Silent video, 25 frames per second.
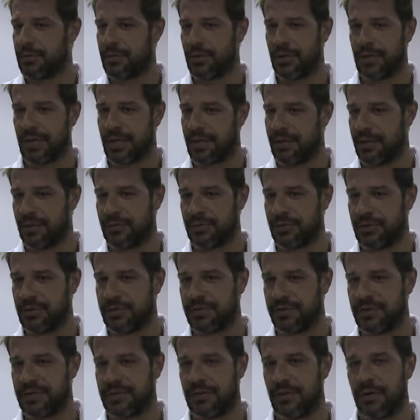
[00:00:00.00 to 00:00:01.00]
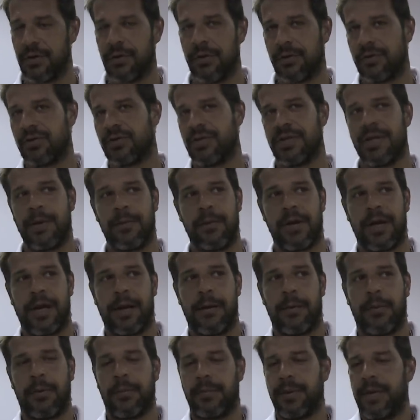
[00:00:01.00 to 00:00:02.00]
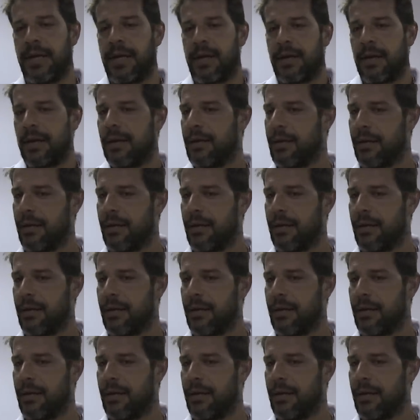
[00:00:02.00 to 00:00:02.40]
togliere delle soddisfazioni o non scendiamo in campo per,